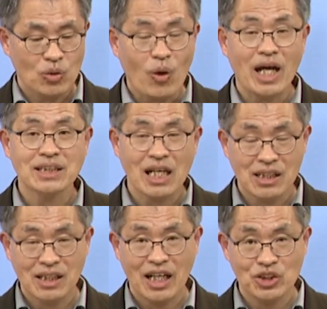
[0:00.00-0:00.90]

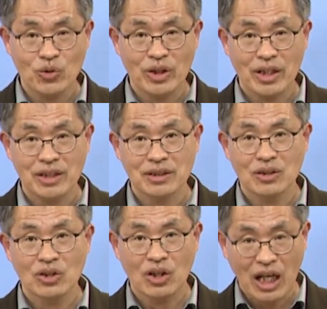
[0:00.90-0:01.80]
화상을 가져오게,
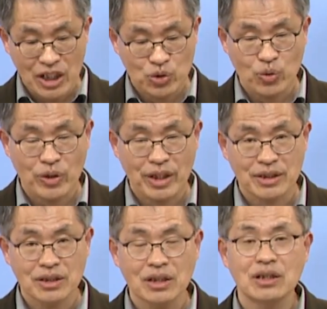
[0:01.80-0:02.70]
가져오게
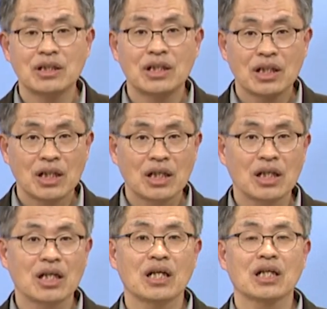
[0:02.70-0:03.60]
해서
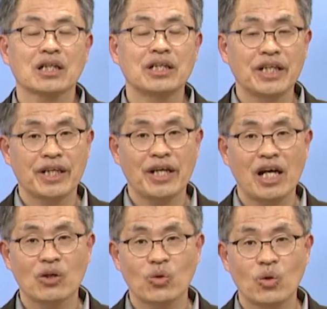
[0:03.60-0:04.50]
어, 그리게
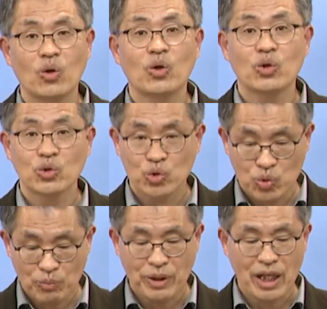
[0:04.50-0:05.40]
하고
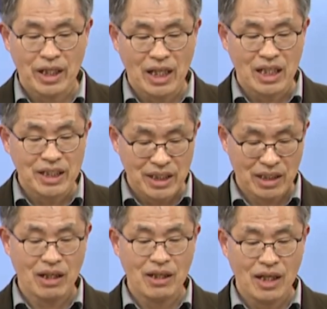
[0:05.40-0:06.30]
숭배하게 하는
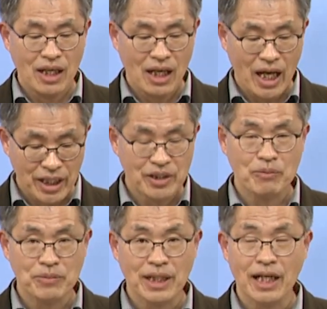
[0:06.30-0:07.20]
역할을 하게
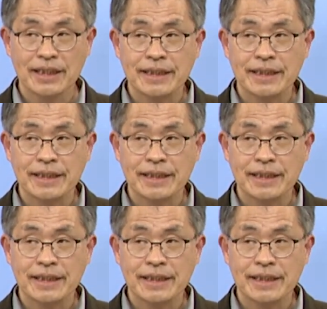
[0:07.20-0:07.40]
됩니다.